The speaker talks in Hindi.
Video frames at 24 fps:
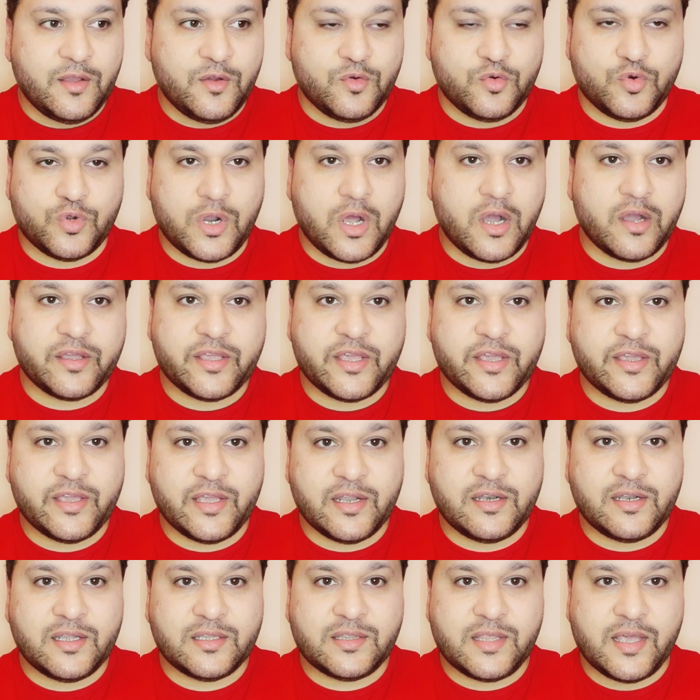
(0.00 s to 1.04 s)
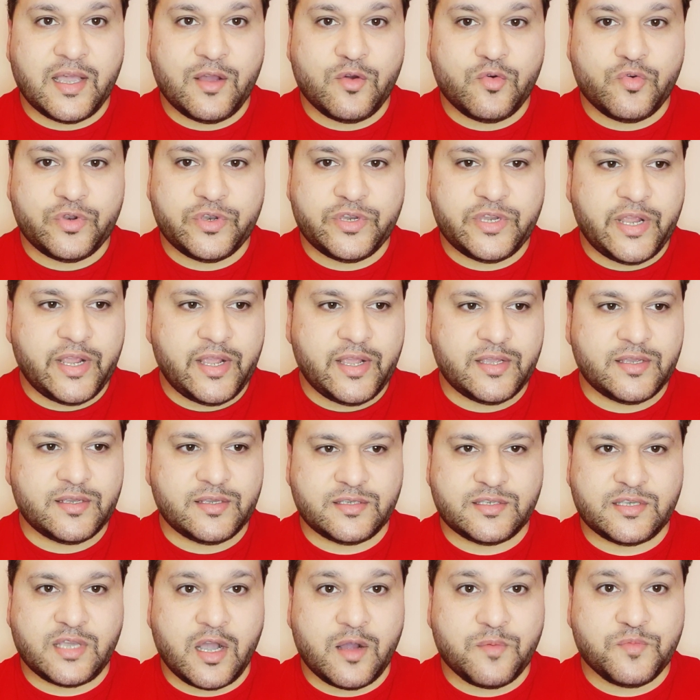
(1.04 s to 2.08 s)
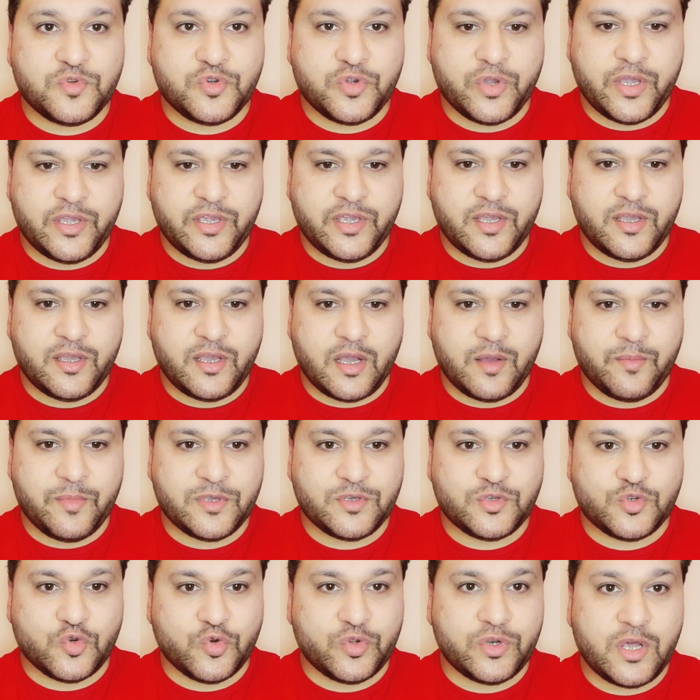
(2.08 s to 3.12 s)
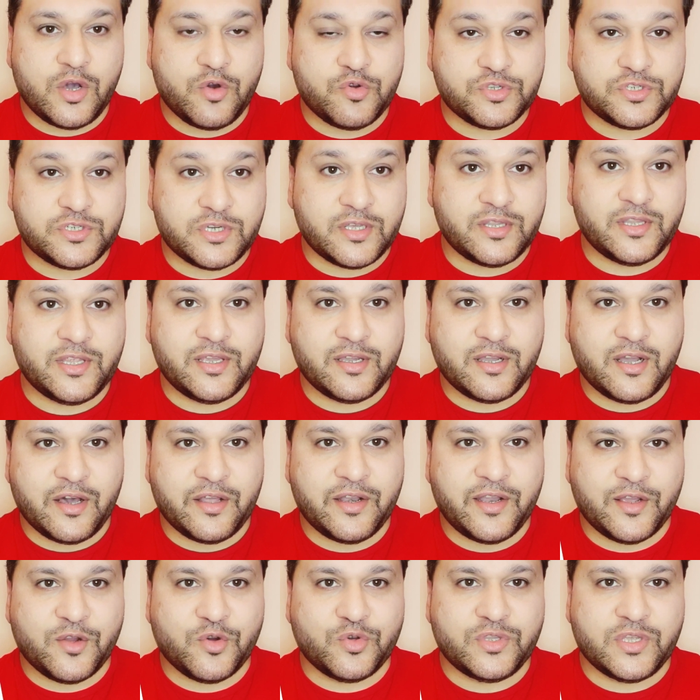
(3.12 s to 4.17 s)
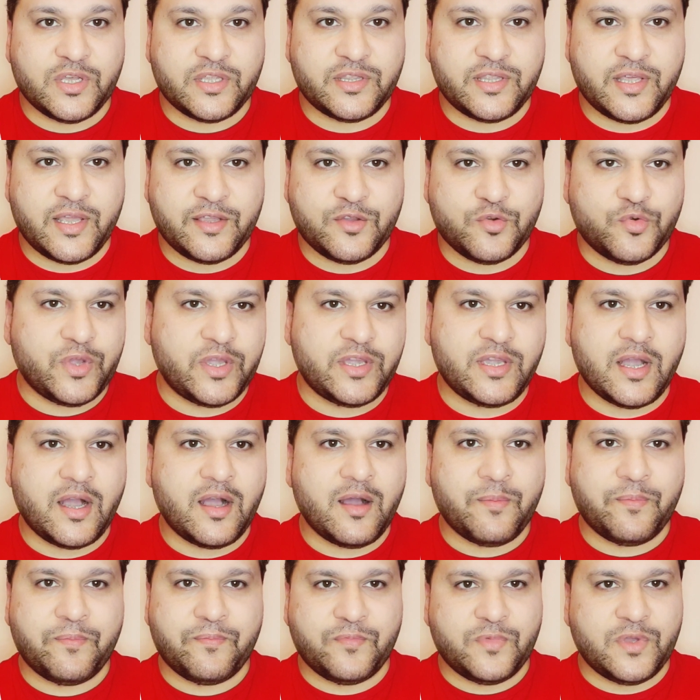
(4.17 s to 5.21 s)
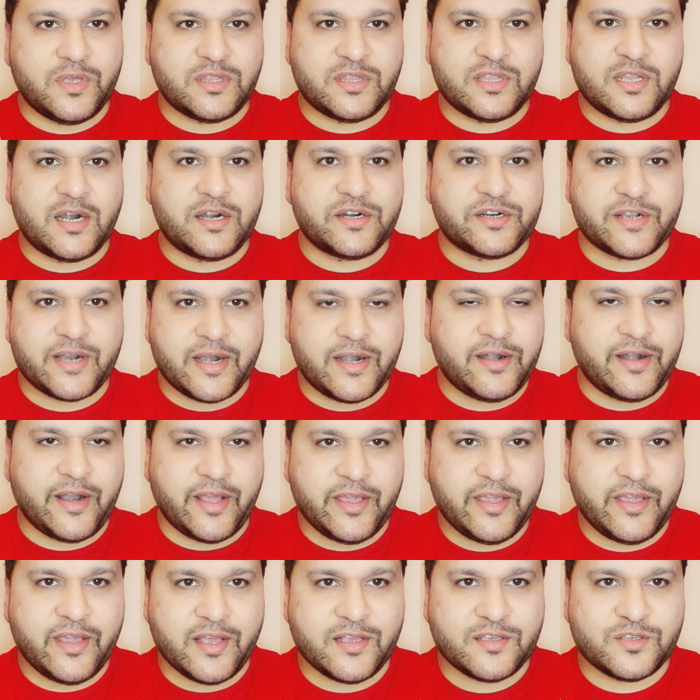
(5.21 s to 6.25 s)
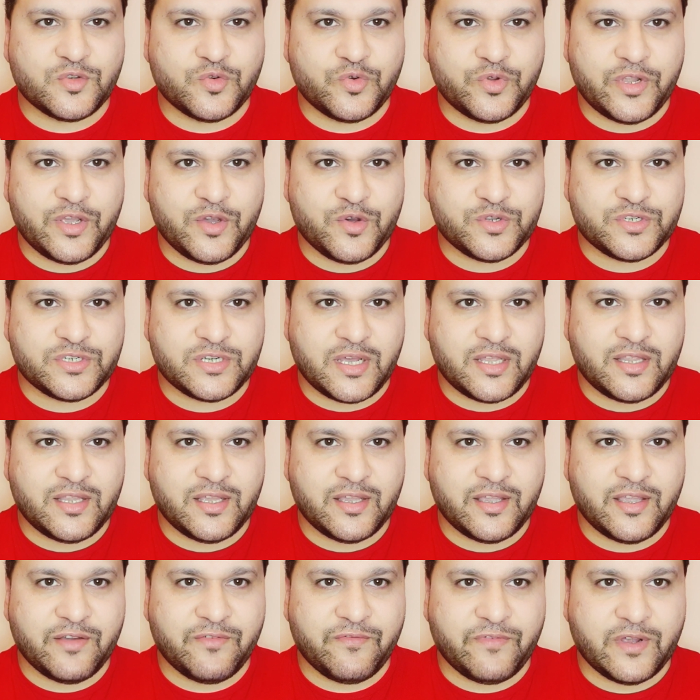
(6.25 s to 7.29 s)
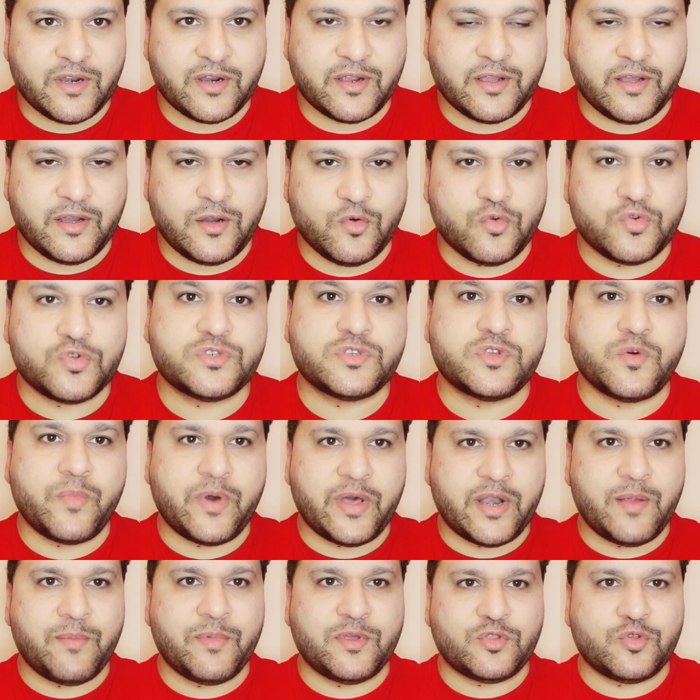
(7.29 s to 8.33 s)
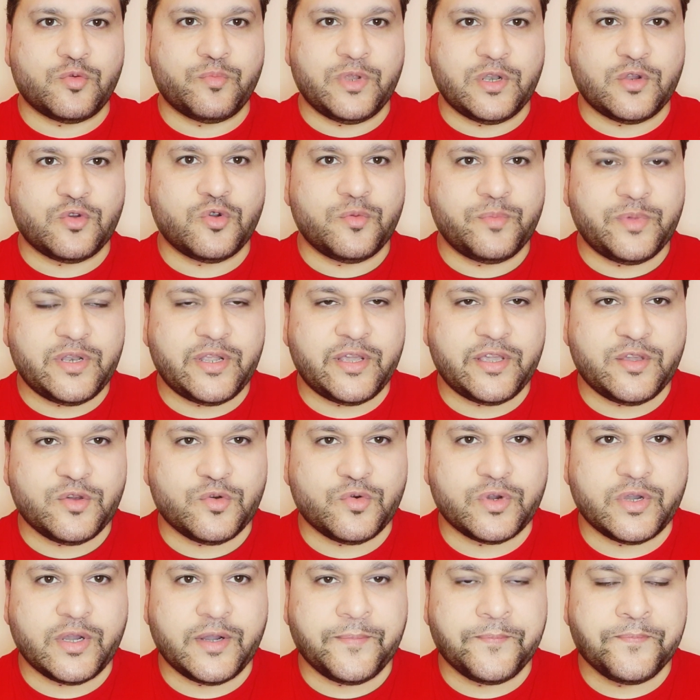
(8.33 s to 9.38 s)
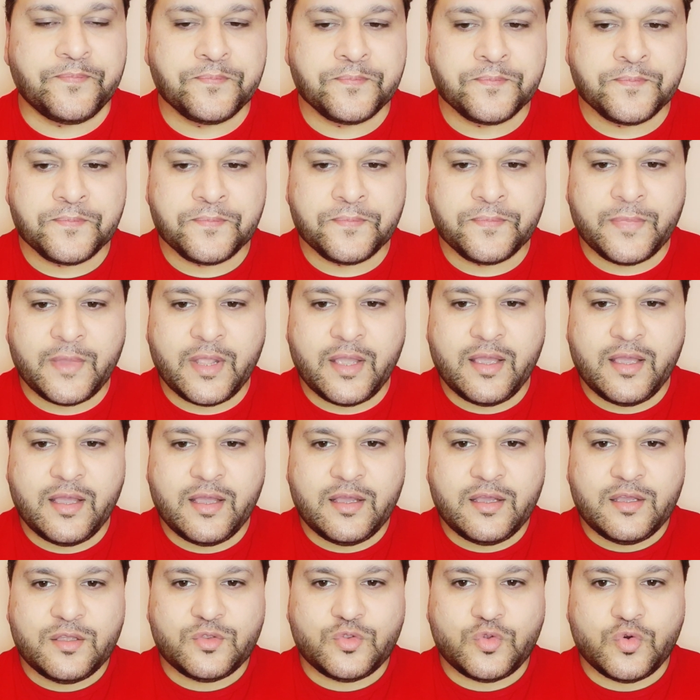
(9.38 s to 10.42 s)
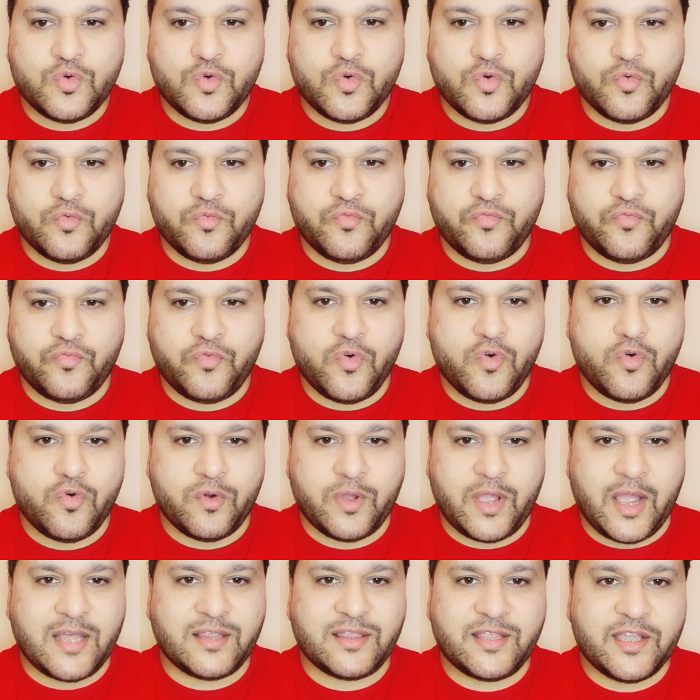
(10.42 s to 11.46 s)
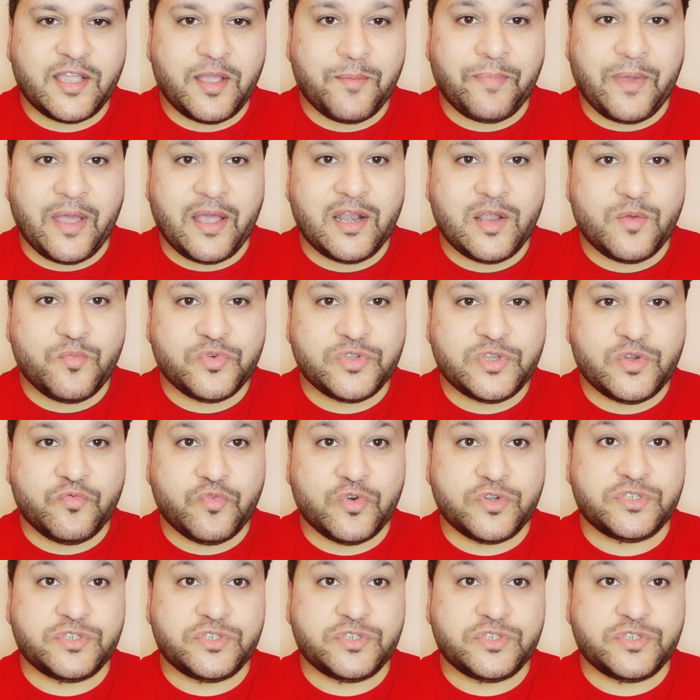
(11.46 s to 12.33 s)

खुराक की किल्लत है और ये साहब जो है ये हमें सोना और चांदी खाने को देते हैं क्योंकि यहाँ इतना ट्रेंड नहीं है सोने और चांदी के वर्क का और उस ज़माने में तो बिल्कुल भी नहीं होगा तो वो कहते हैं कि पहले मुझे वो